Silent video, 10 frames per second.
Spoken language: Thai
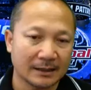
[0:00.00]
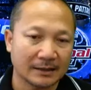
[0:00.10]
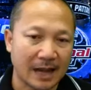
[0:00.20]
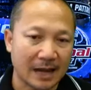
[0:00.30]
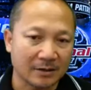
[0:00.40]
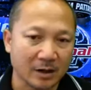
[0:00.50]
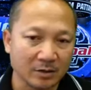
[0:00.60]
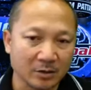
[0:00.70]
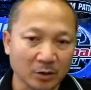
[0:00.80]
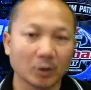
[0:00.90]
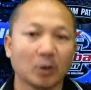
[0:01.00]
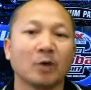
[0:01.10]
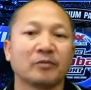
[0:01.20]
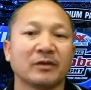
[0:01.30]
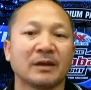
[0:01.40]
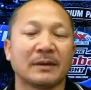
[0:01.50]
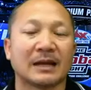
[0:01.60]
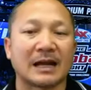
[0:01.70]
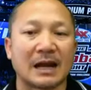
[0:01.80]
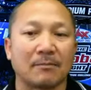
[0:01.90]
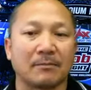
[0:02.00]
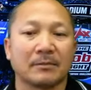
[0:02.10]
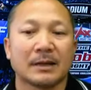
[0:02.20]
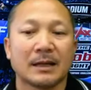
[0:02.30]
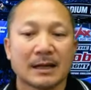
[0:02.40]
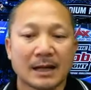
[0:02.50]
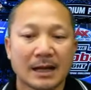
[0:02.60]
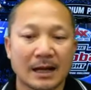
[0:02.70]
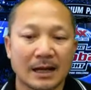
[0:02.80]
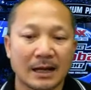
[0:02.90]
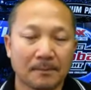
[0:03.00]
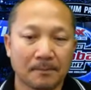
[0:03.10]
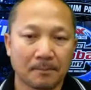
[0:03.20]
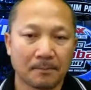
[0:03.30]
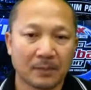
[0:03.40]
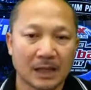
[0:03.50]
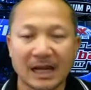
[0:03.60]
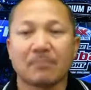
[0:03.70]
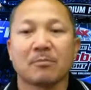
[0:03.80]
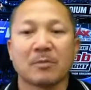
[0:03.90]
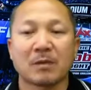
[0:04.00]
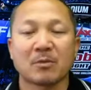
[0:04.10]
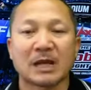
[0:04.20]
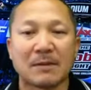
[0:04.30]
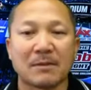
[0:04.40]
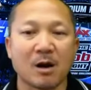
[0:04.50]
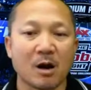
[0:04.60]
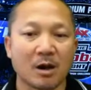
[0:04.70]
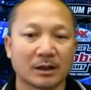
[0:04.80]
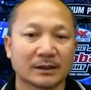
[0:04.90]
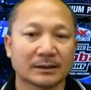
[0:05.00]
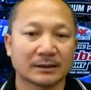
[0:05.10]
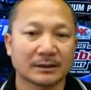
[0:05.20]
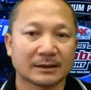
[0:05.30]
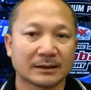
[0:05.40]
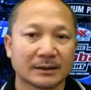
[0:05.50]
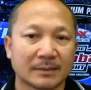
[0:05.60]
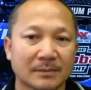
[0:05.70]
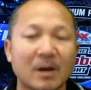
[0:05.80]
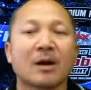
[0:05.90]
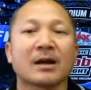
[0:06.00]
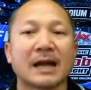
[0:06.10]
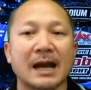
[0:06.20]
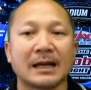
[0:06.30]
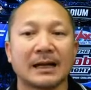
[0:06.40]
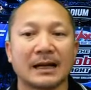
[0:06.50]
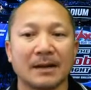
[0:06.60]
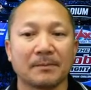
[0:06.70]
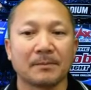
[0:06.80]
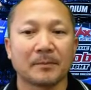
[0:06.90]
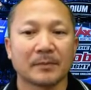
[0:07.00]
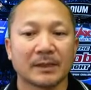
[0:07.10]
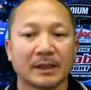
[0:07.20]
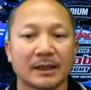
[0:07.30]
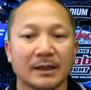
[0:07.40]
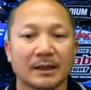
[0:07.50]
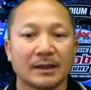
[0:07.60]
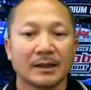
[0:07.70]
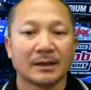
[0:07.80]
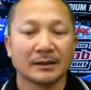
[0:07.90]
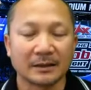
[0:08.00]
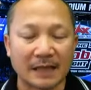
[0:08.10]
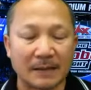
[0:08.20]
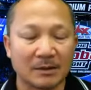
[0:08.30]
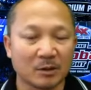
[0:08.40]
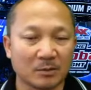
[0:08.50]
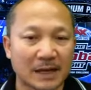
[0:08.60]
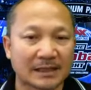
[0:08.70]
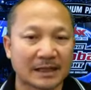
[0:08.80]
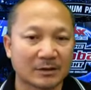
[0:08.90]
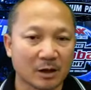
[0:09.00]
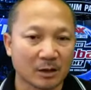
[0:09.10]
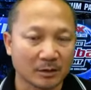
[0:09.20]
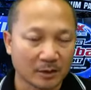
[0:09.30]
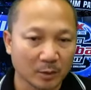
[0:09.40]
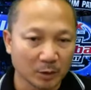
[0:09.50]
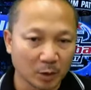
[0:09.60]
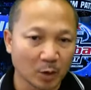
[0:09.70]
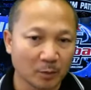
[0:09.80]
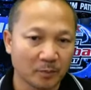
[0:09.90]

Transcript: ทางช่อง YouTube ซึ่งจะเป็นการนำรายการแม็กมวยไทยมาออกอากาศนะครับติดตามและชมได้ทางช่อง YouTube